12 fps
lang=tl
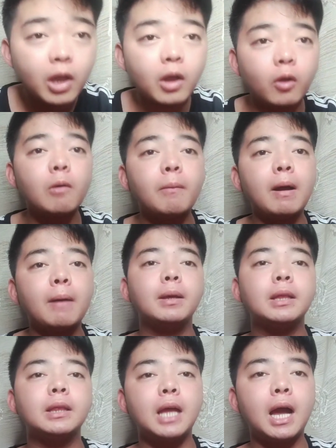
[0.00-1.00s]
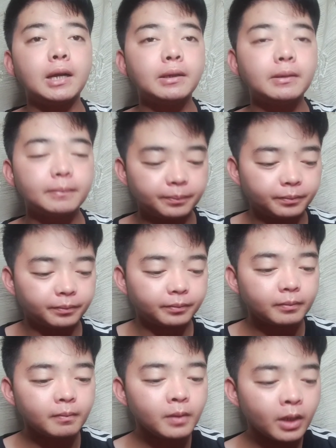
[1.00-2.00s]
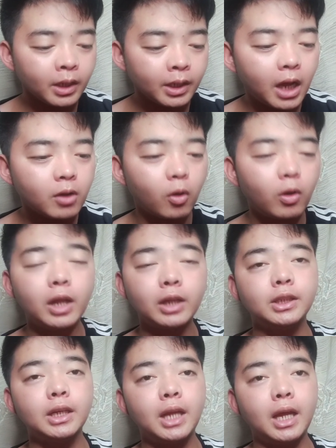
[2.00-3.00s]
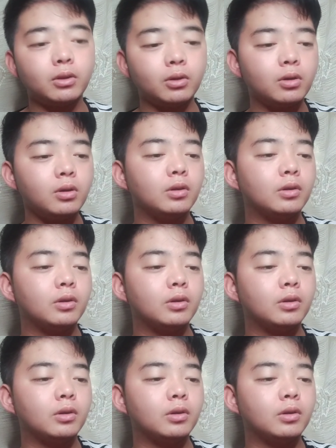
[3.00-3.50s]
gumamit ng ng collagen na ito.